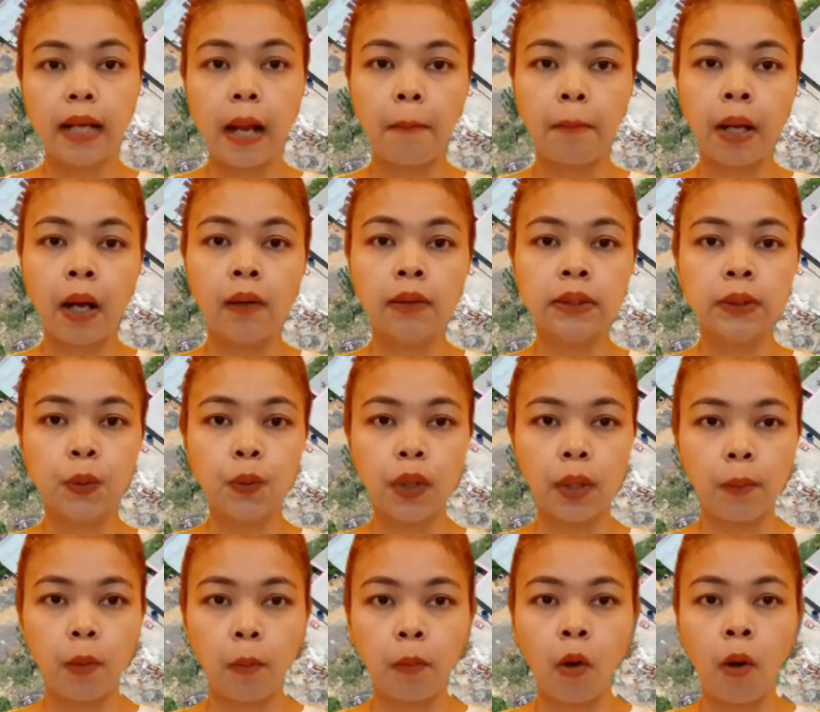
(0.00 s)
นำเข้าสู่
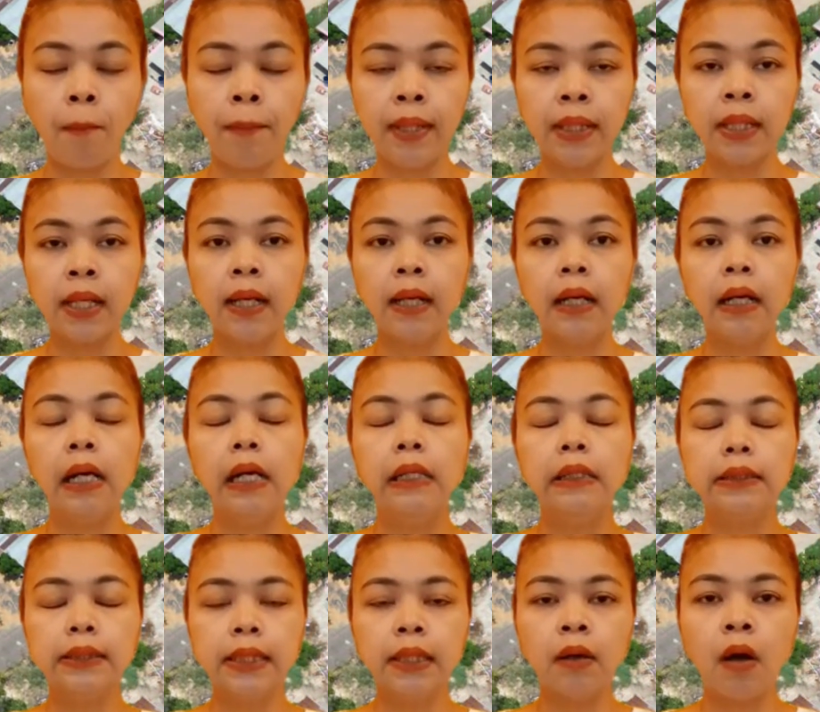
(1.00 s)
ระบบคอมพิวเตอร์
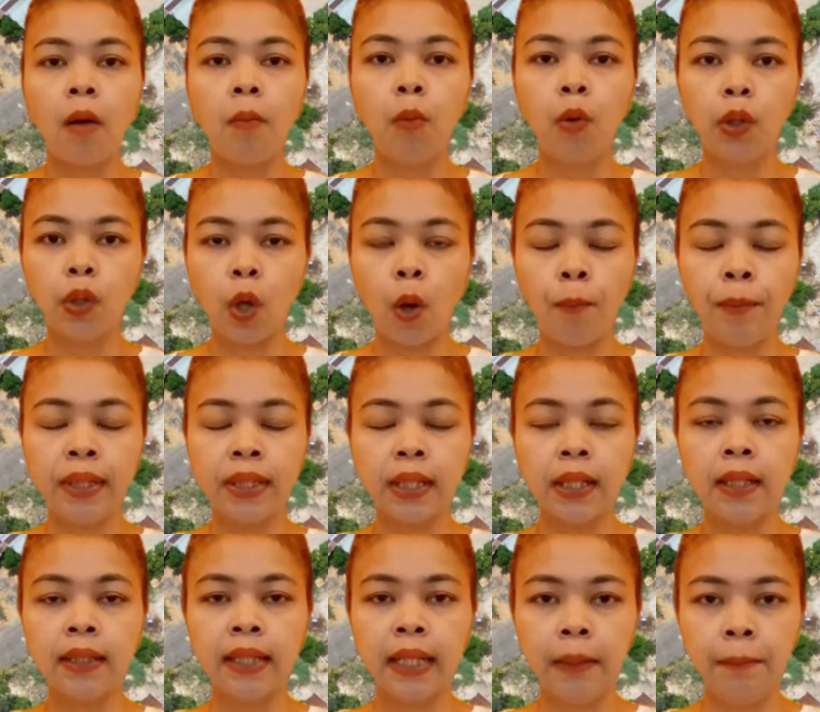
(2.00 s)
ซึ่งข้อมูลคอมพิวเตอ
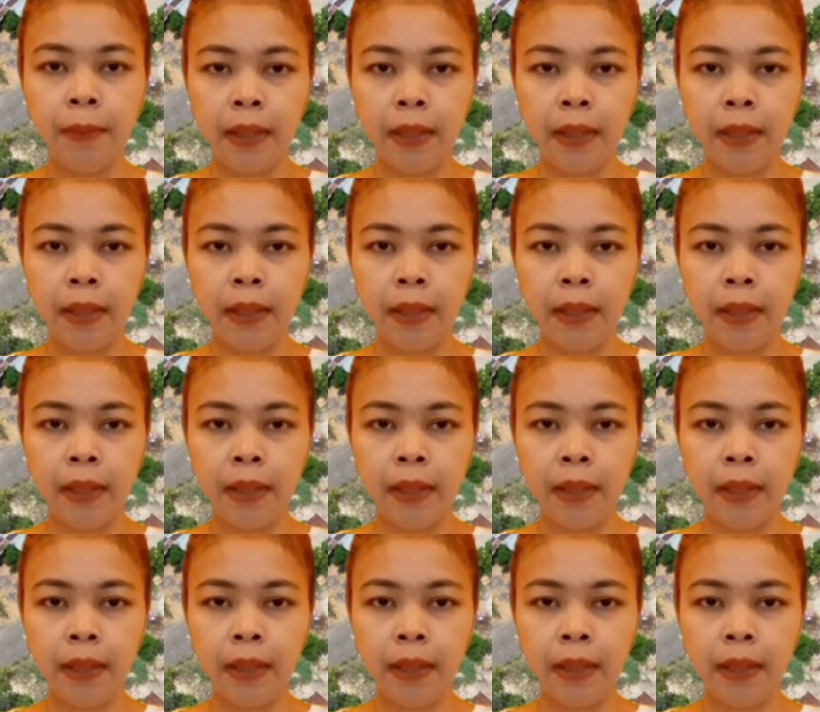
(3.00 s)
ร์ที่